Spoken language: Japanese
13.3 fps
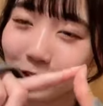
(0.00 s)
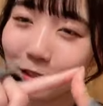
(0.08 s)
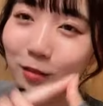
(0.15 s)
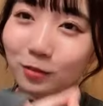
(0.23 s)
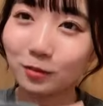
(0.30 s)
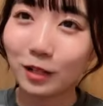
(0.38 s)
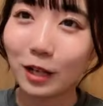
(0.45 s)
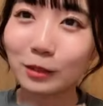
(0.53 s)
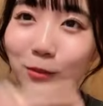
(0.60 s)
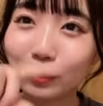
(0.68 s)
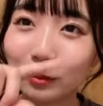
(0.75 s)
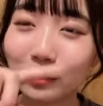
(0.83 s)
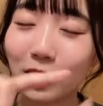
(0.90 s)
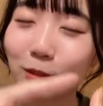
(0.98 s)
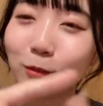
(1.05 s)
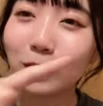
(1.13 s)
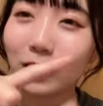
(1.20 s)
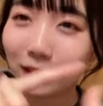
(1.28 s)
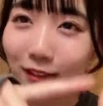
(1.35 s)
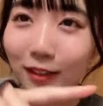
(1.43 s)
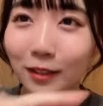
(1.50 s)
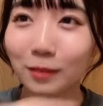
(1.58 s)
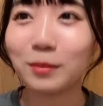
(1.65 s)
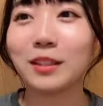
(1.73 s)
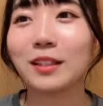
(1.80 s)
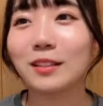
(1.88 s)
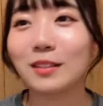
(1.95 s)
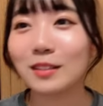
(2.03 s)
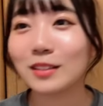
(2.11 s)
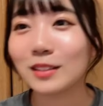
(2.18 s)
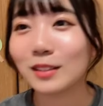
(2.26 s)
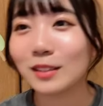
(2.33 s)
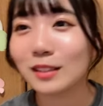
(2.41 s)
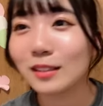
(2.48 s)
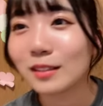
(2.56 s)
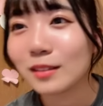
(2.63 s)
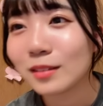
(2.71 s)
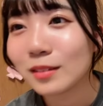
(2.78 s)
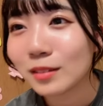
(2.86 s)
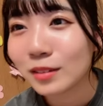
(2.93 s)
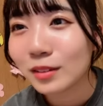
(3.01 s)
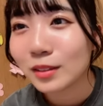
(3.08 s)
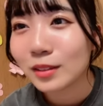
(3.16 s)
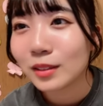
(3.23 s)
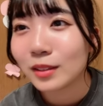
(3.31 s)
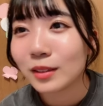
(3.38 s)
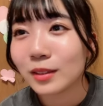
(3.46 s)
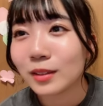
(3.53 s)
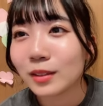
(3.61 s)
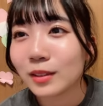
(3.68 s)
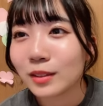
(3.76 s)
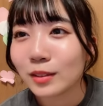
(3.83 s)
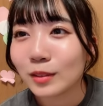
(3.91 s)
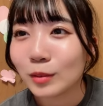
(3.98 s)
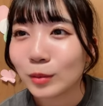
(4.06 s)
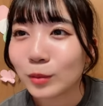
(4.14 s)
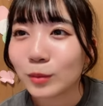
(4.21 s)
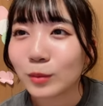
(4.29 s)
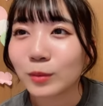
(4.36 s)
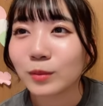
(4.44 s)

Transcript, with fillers: てたの後後がけだりみたいな感じでそ